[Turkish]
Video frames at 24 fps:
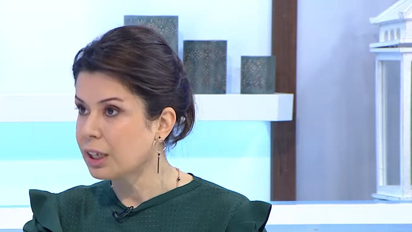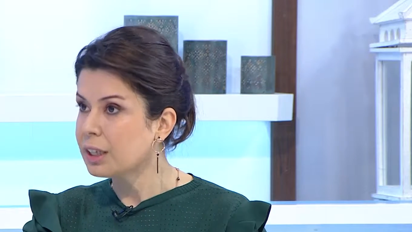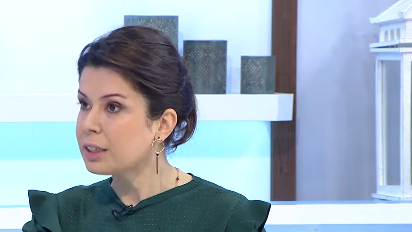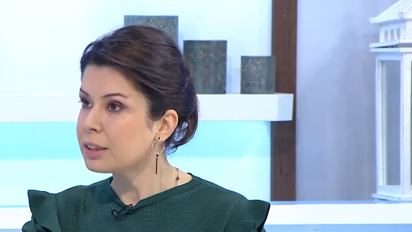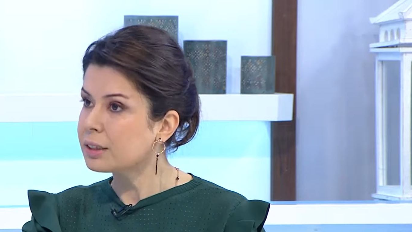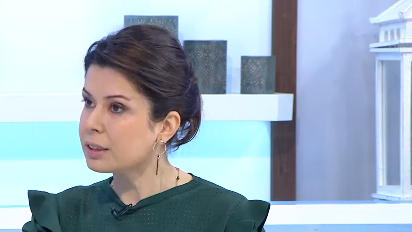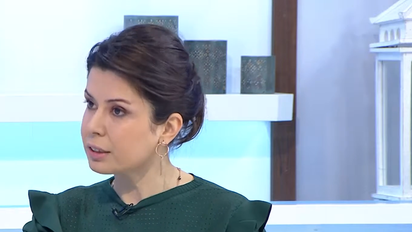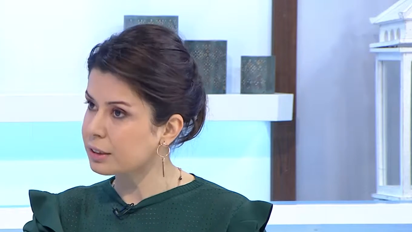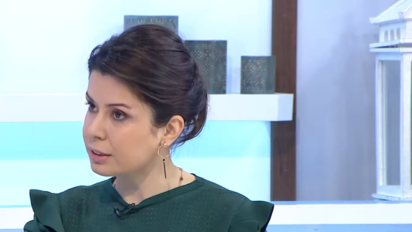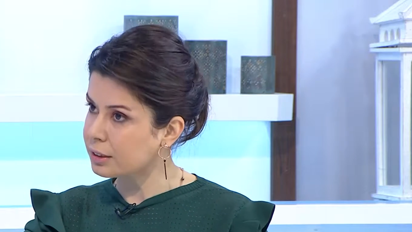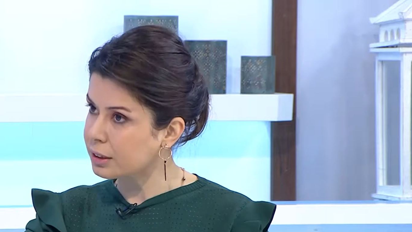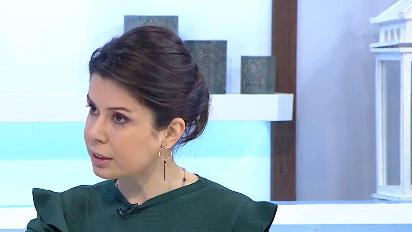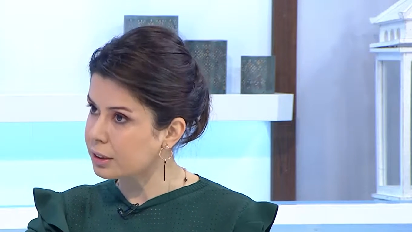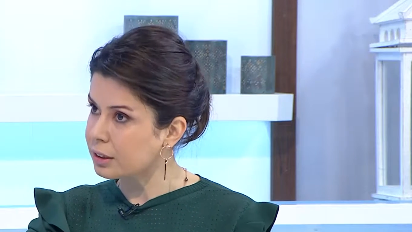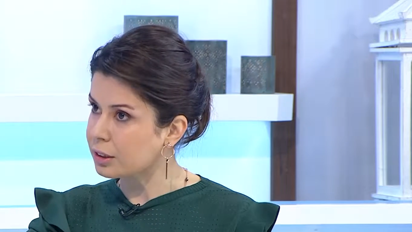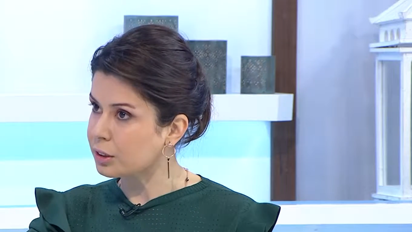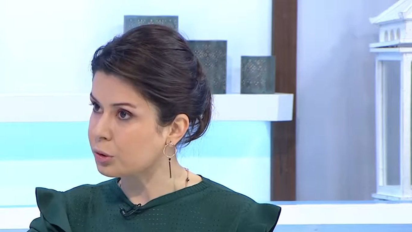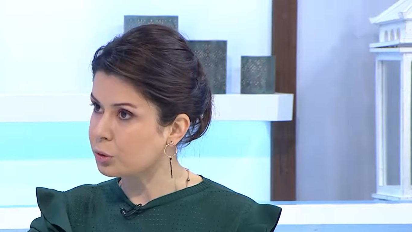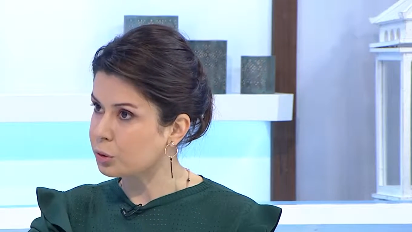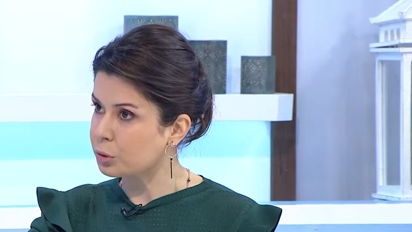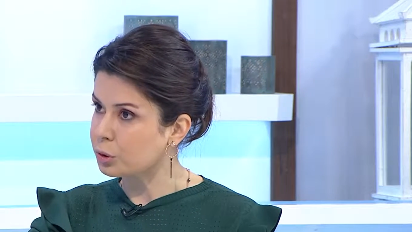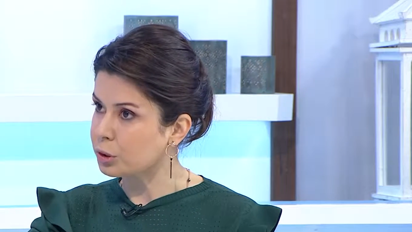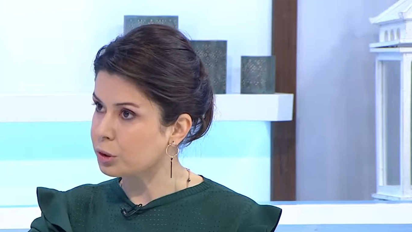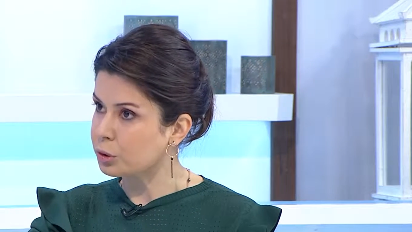Siz
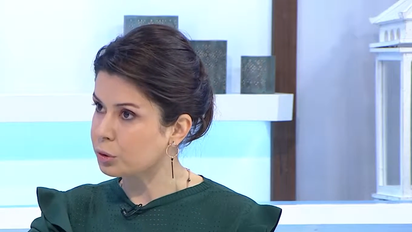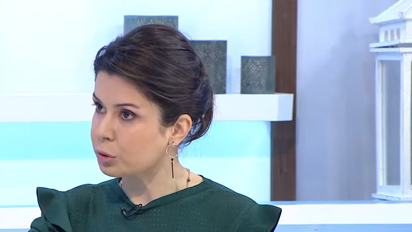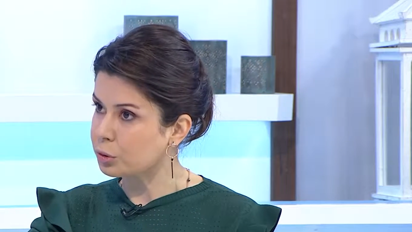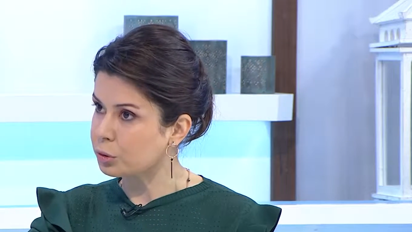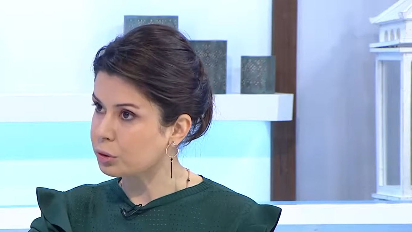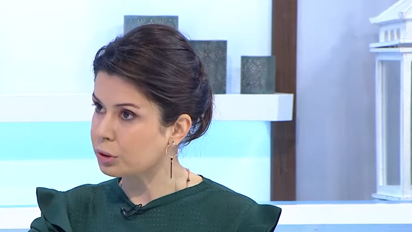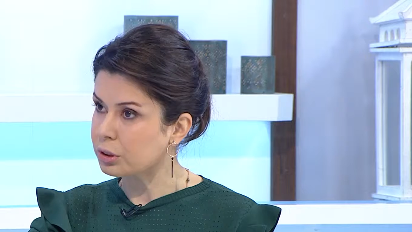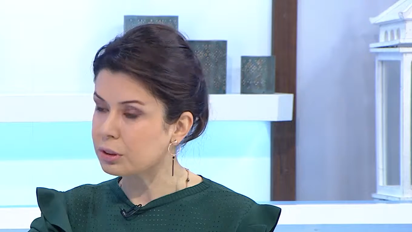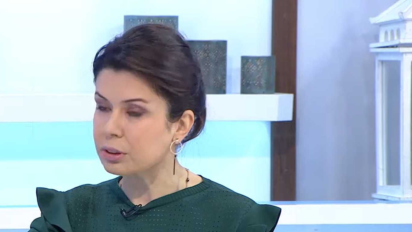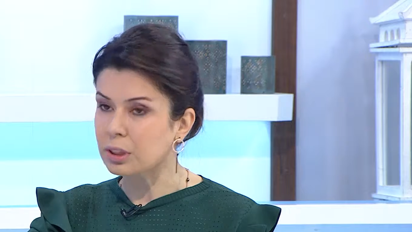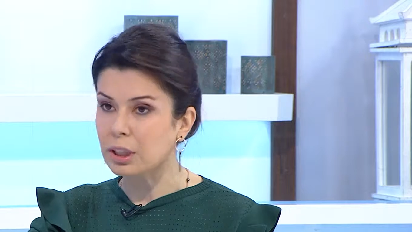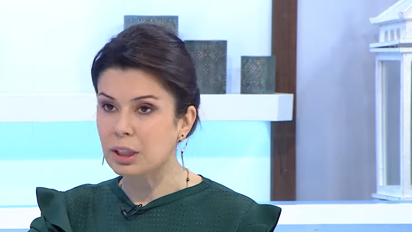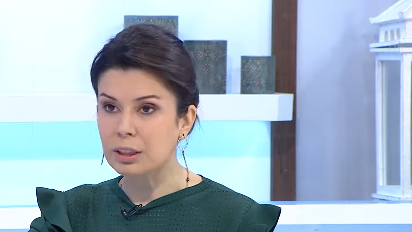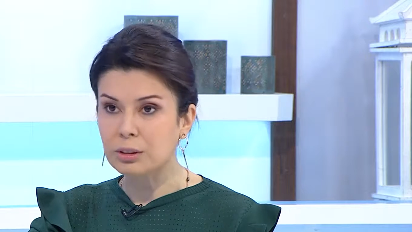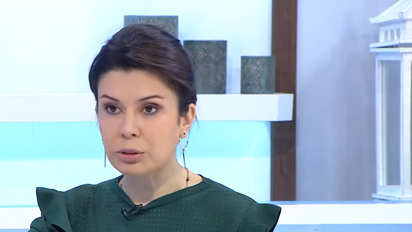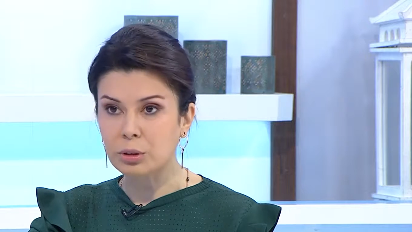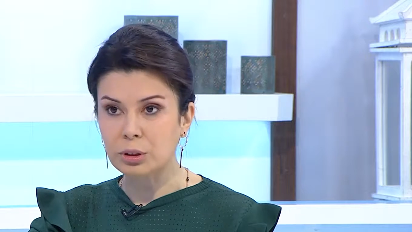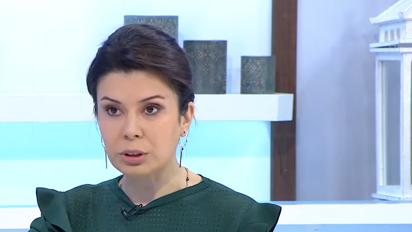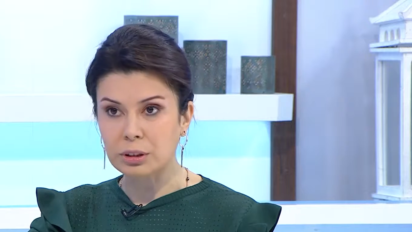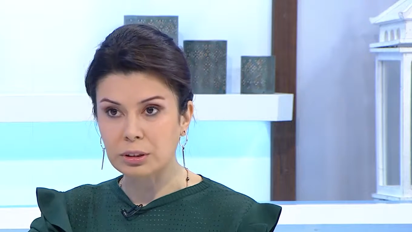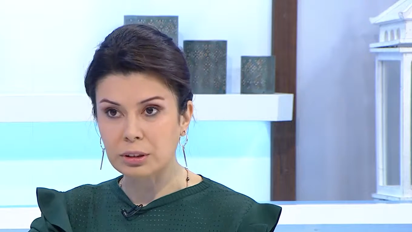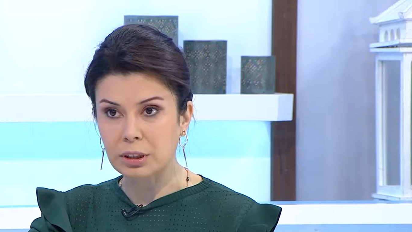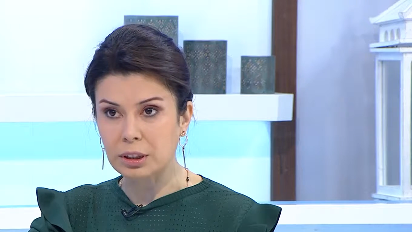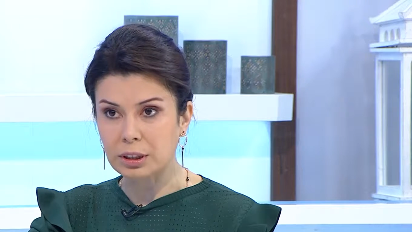sigara kullanıyorsanız,
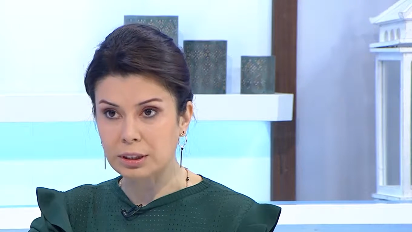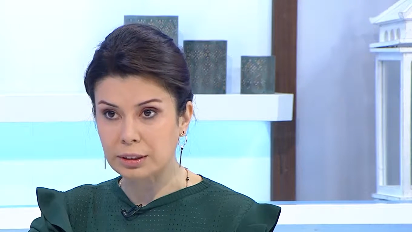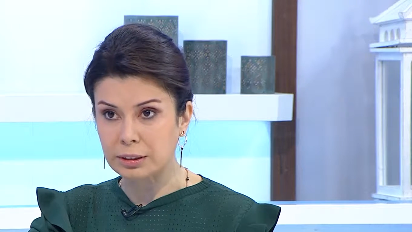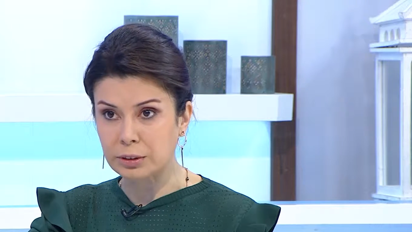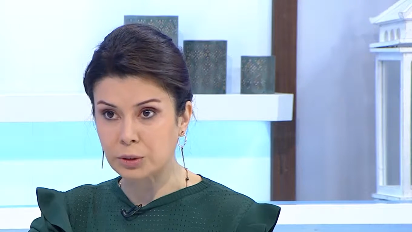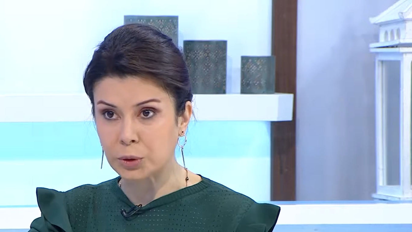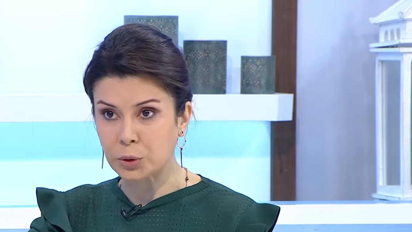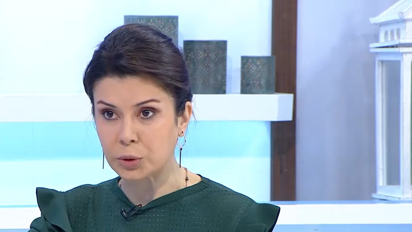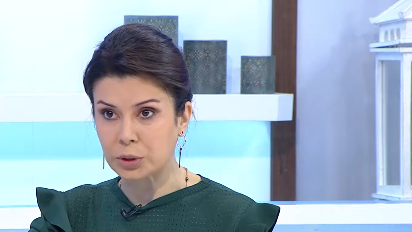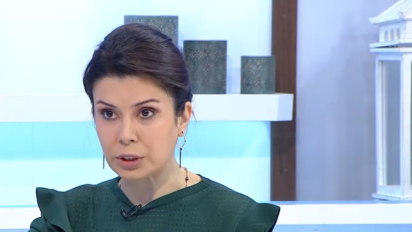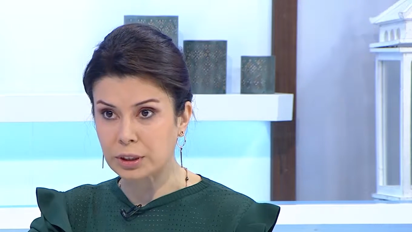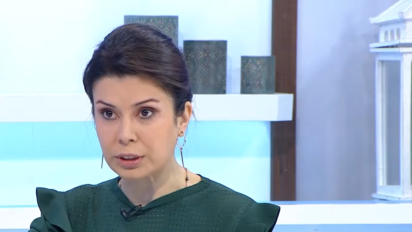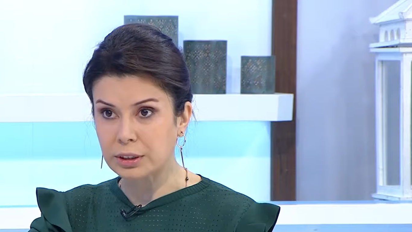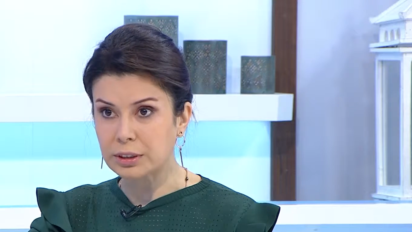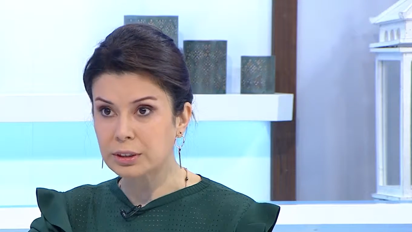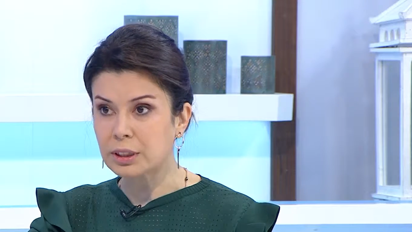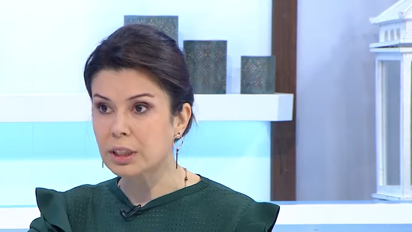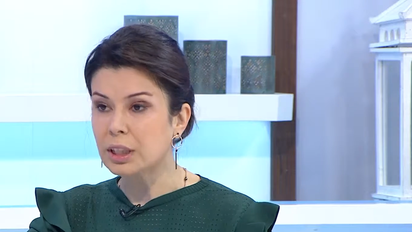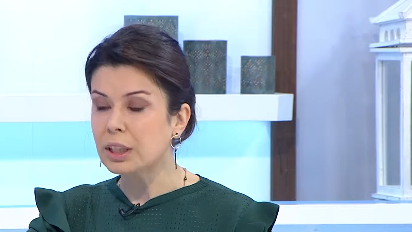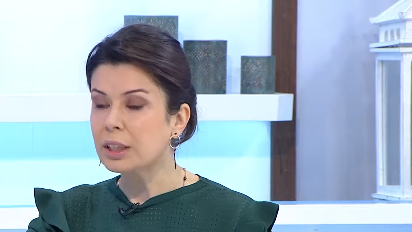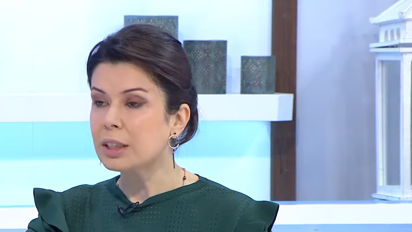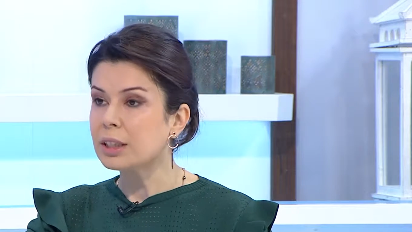alkol alıyorsanız,